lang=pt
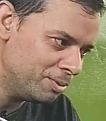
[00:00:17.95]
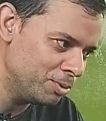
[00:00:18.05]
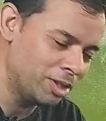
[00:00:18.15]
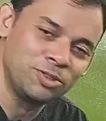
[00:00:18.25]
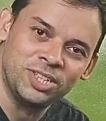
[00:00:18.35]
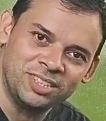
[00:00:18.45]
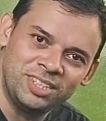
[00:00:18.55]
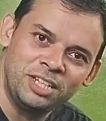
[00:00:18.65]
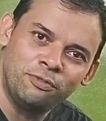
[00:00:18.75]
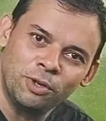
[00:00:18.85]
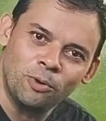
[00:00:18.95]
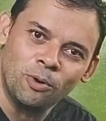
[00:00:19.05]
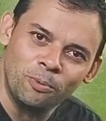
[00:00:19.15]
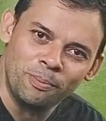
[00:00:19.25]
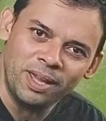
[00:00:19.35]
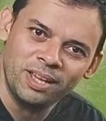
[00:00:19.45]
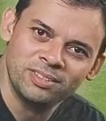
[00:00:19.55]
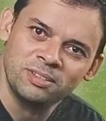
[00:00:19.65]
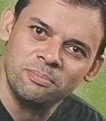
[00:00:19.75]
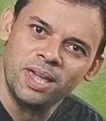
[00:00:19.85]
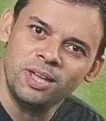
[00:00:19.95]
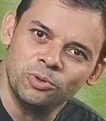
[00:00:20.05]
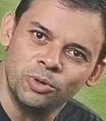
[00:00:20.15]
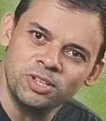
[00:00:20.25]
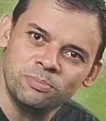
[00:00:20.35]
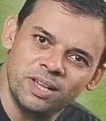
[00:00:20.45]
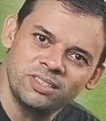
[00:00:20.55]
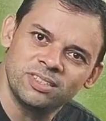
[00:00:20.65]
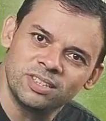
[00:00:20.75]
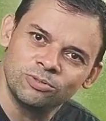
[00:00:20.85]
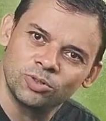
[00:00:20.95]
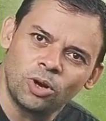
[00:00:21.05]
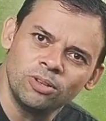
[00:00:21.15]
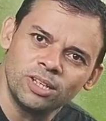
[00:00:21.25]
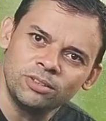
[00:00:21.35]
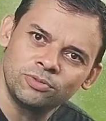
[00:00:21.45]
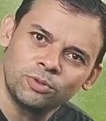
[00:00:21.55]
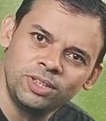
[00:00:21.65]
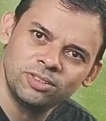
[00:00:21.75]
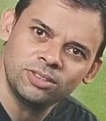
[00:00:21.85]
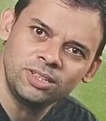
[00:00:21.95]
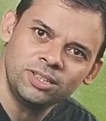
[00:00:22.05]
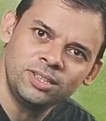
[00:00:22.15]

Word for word: com o nosso chassi que ficou um mês e meio, dois meses no sol, né? Acho que foi isso, né?